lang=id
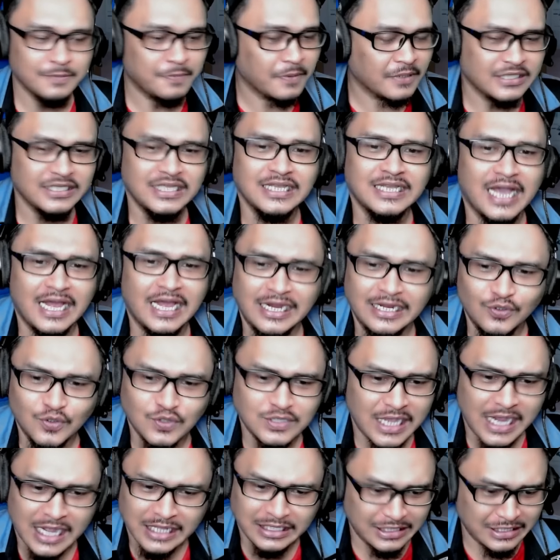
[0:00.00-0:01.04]
sepertinya kalian
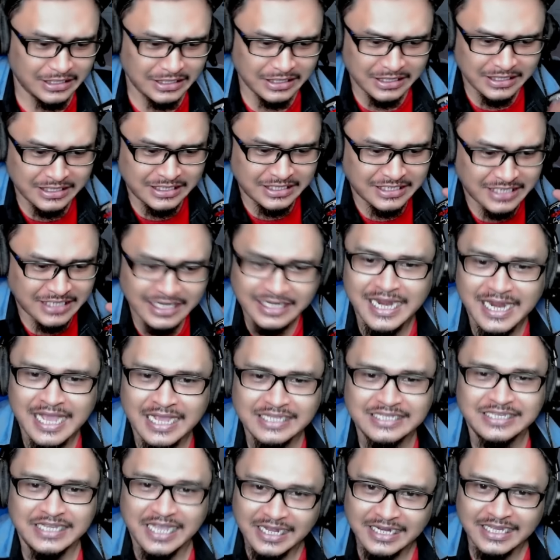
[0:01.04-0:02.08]
itu sangat
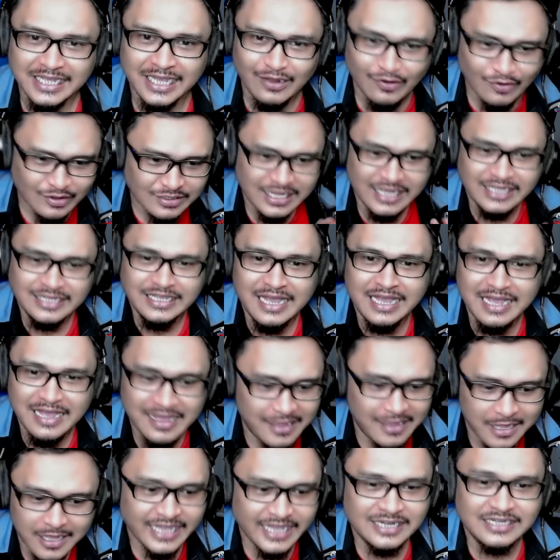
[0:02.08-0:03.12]
senang sekali kalau
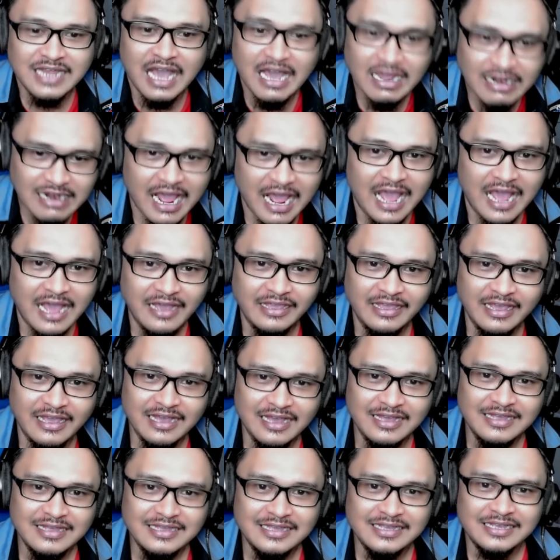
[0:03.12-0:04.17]
saya naik darah
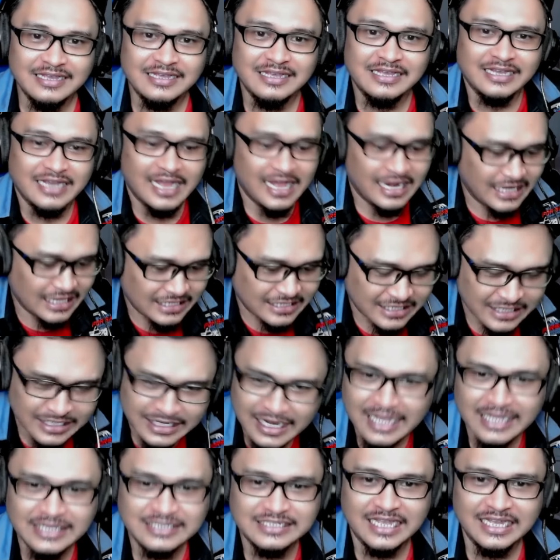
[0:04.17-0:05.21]
ya kalian
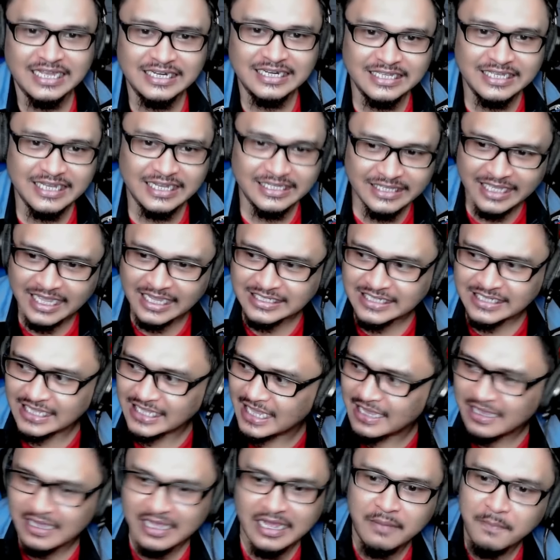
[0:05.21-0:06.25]
senang sekali ketika
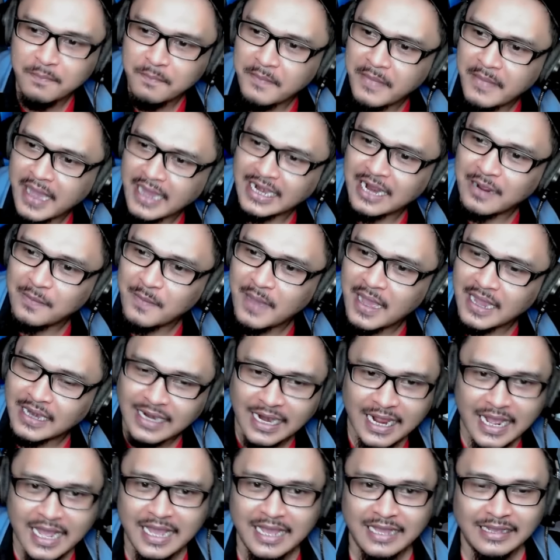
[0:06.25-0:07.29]
saya
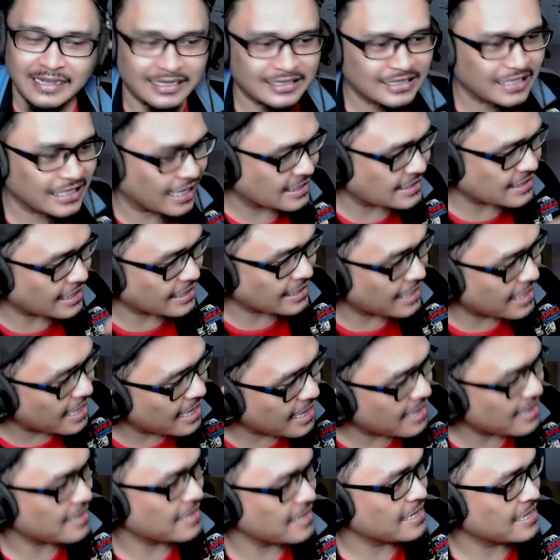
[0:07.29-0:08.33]
marah-marah ketika
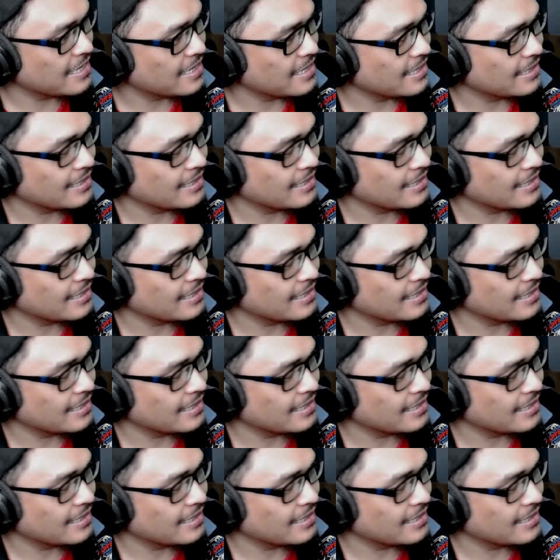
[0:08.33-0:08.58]
saya